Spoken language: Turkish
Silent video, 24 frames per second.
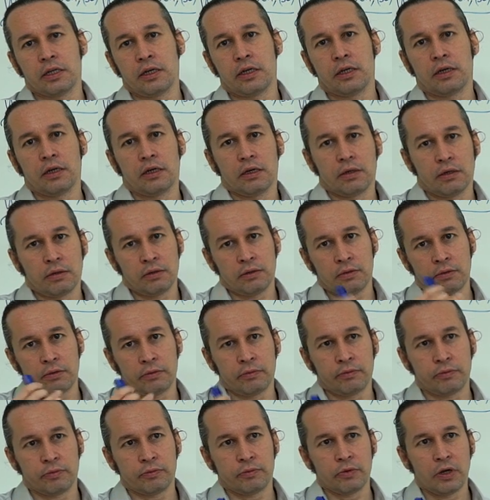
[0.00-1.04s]
e,
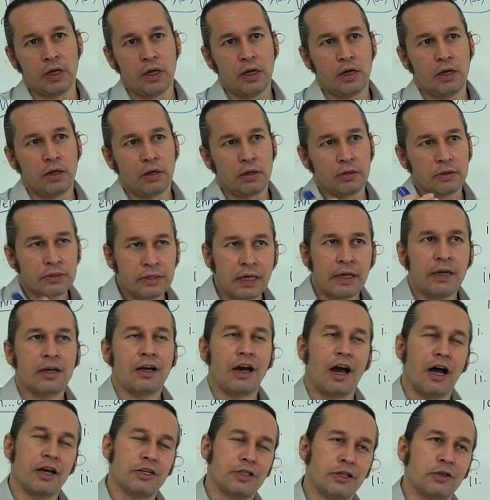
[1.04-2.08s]
sana
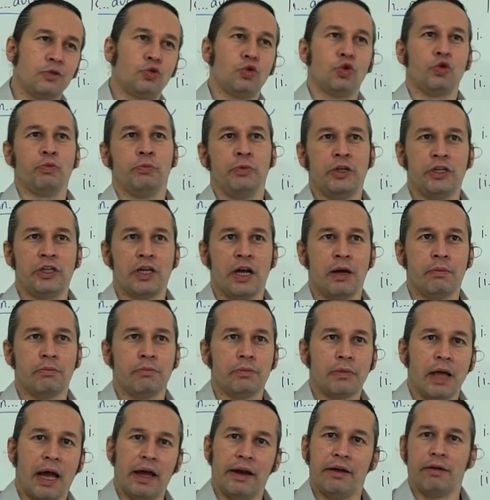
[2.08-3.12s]
karşı durmayacağım
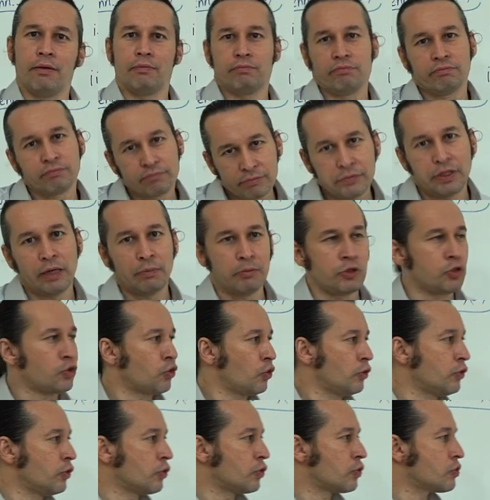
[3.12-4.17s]
yani demiş
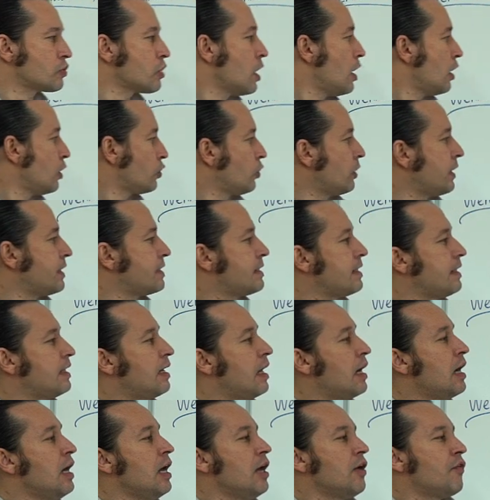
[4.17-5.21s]
oluyoruz.
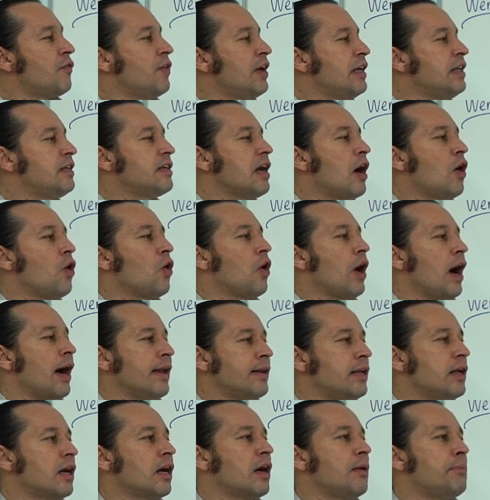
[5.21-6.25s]
Dolayısıyla wenn ich auch
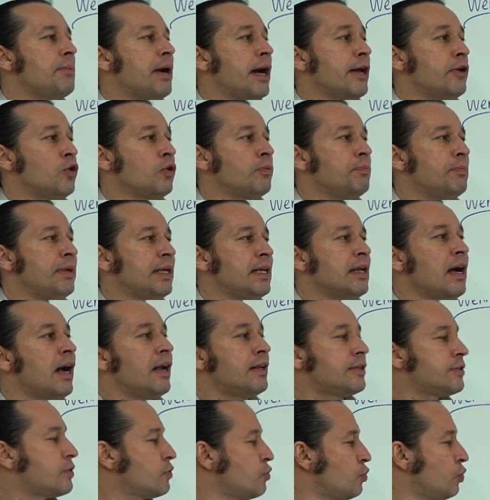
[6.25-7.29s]
anderer Meinung bin
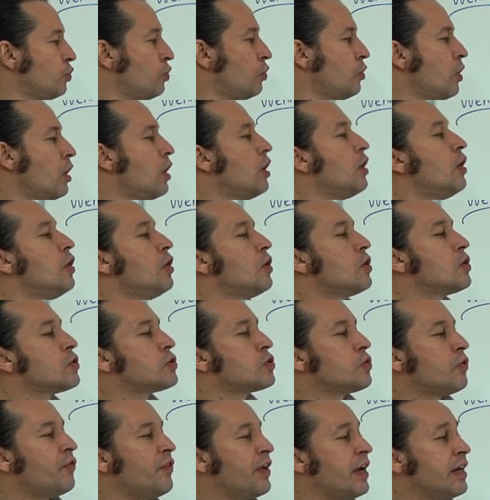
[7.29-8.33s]
als du,
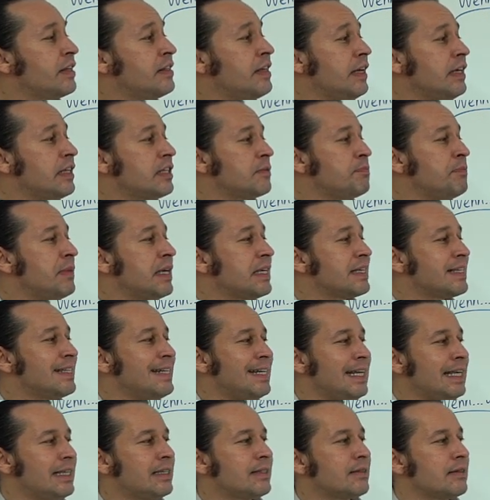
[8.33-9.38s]
so werde ich mich
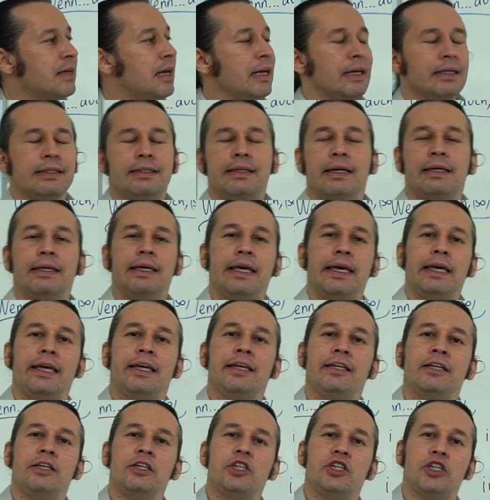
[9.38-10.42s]
nicht
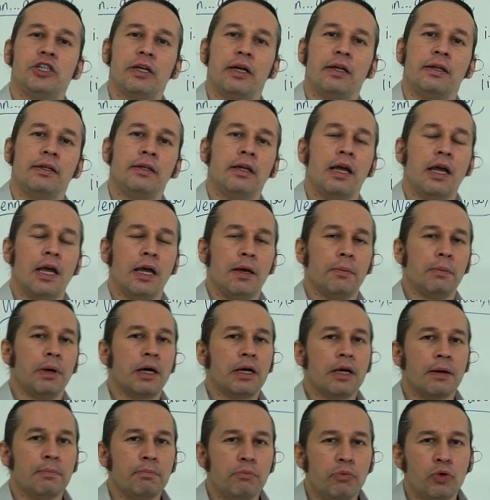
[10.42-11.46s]
dagegen stellen.
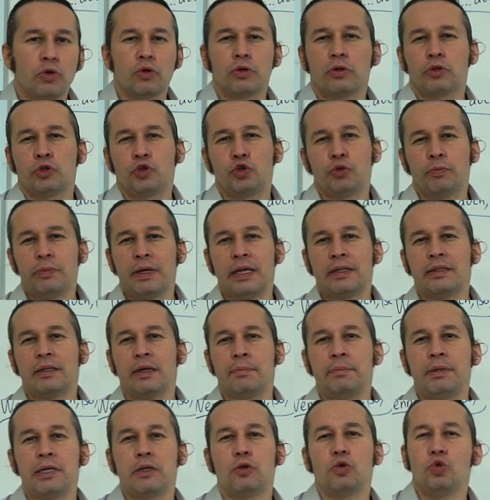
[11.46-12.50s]
Bakın bu
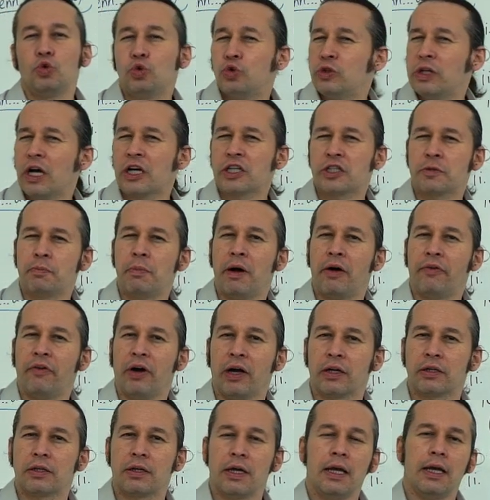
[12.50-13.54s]
cümlede bir uzlaşma
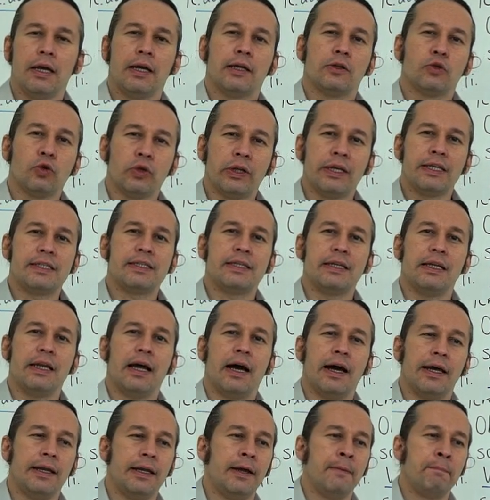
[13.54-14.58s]
var.
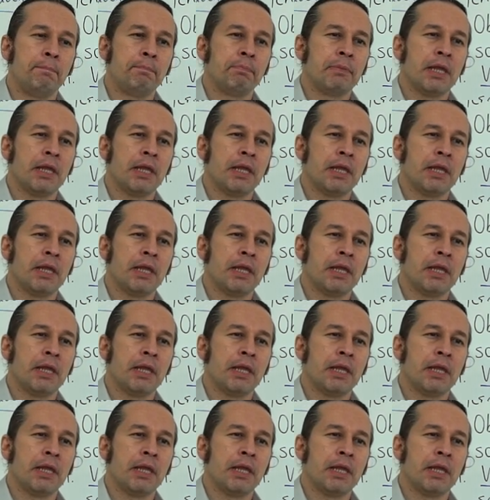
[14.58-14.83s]
Dolayısıyla hani